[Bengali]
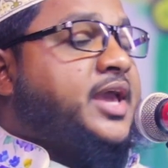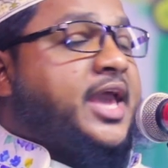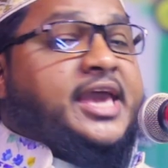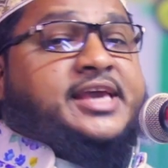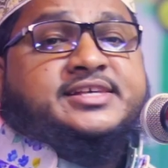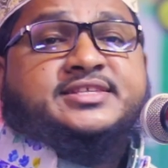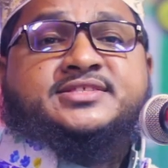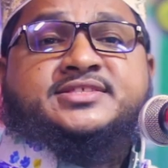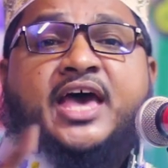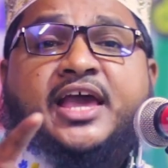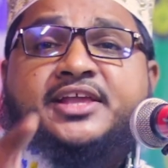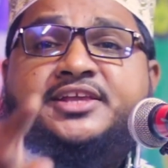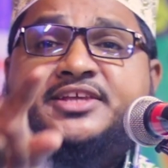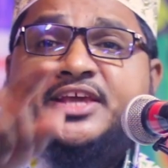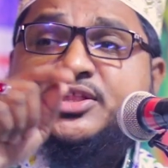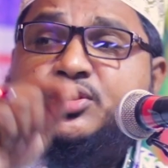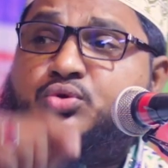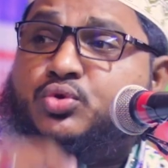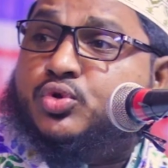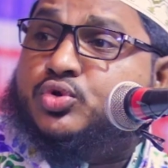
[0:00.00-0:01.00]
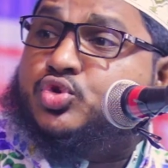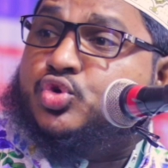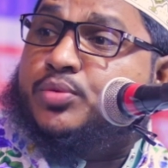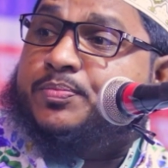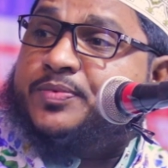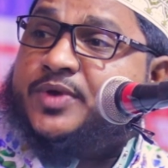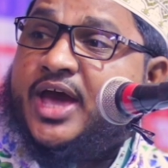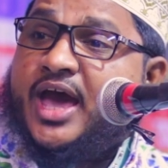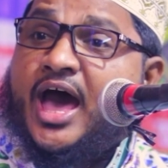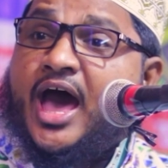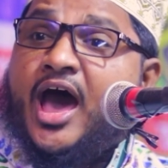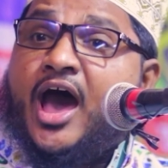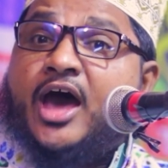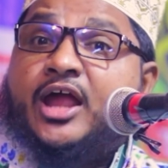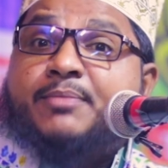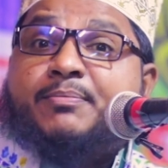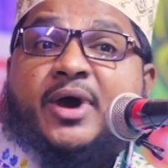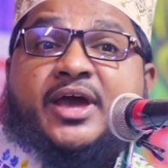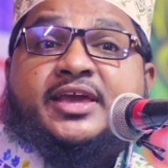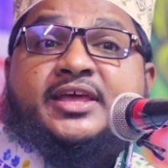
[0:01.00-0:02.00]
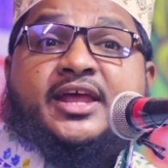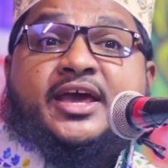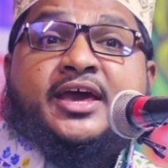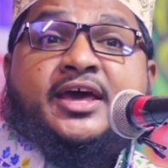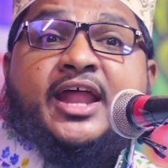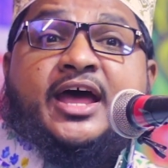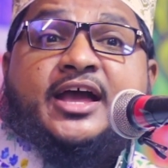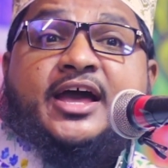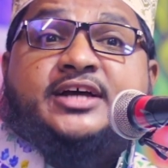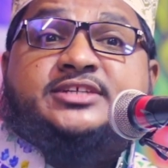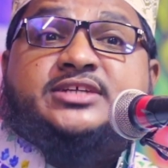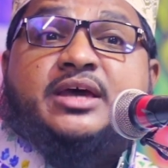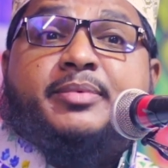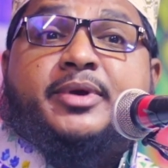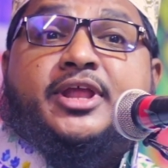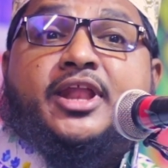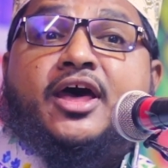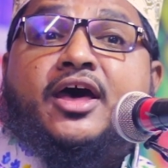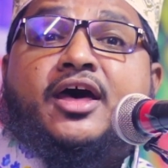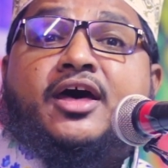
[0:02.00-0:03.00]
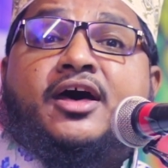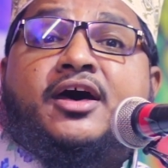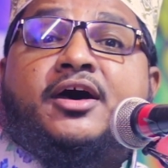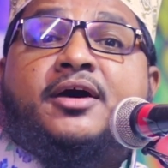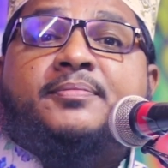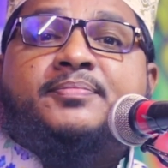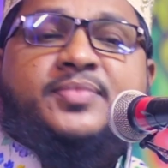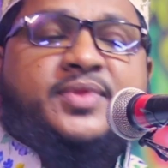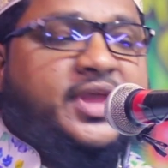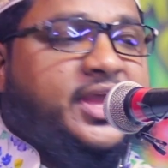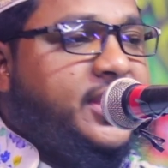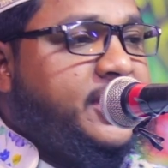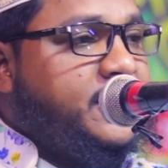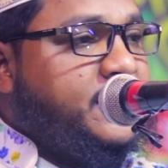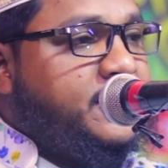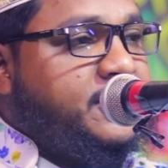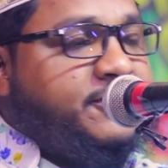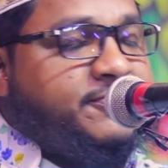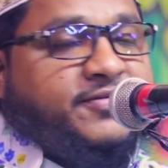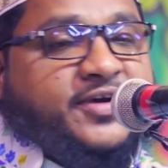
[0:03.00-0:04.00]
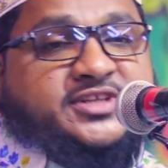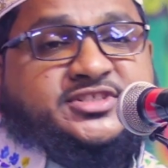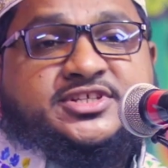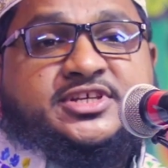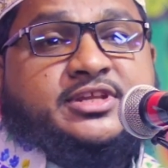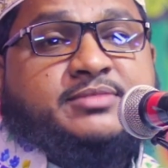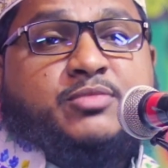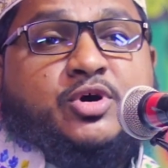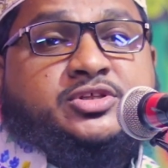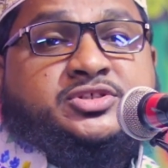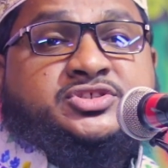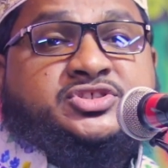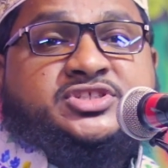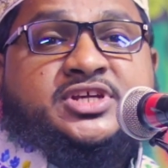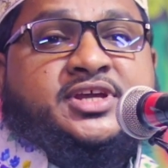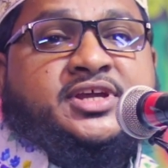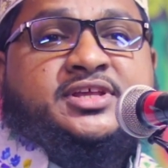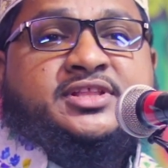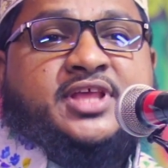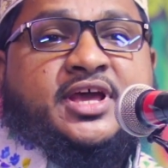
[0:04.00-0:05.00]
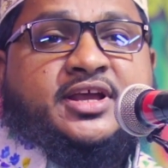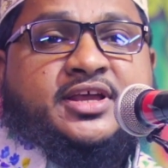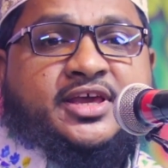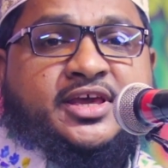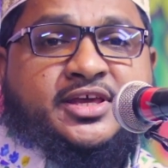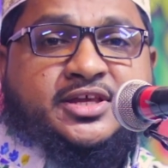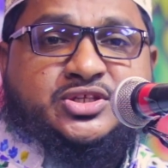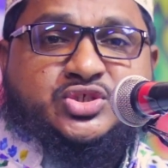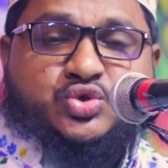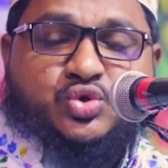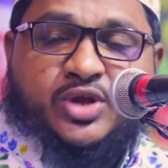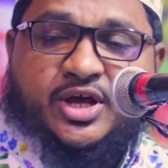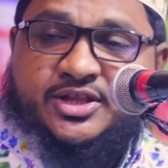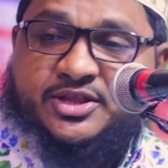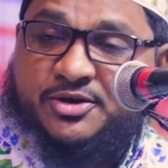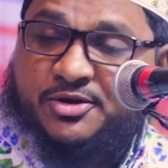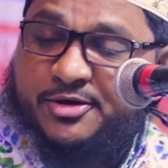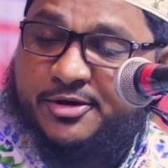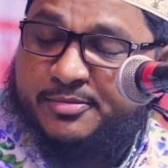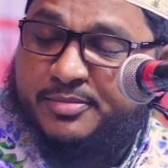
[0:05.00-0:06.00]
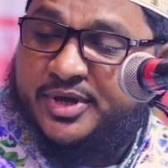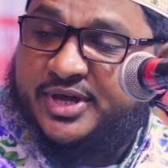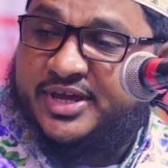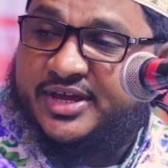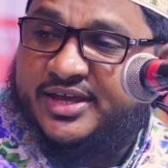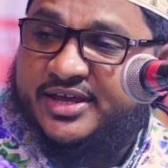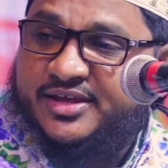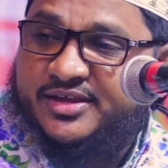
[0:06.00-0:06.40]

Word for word: এই সাইয়িদ কুতুবকে আর বাহিরে রাখা যাবে না ফাঁসির মঞ্চে তাকে ঝোলাতে হবে